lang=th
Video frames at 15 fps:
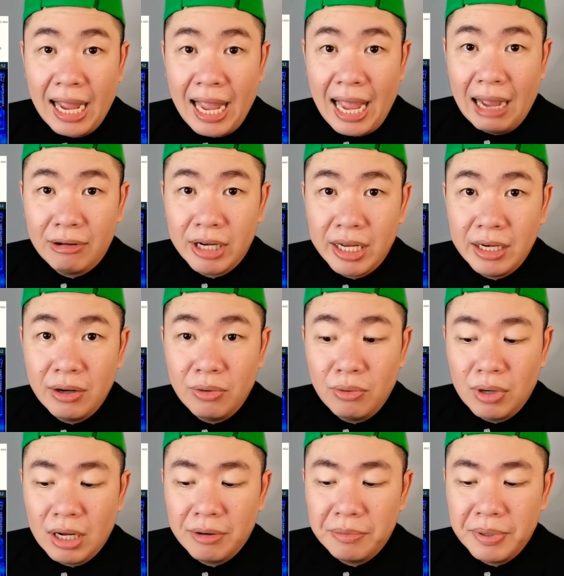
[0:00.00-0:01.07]
ข่าวนี้ดู
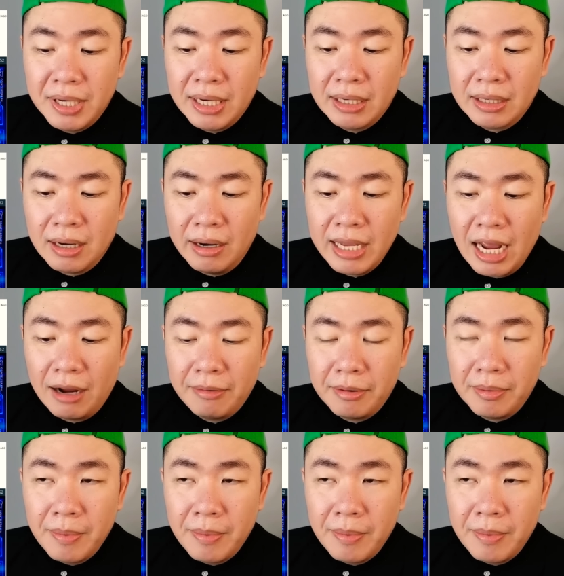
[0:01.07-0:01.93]
นะเพื่อนๆ ก็ยัง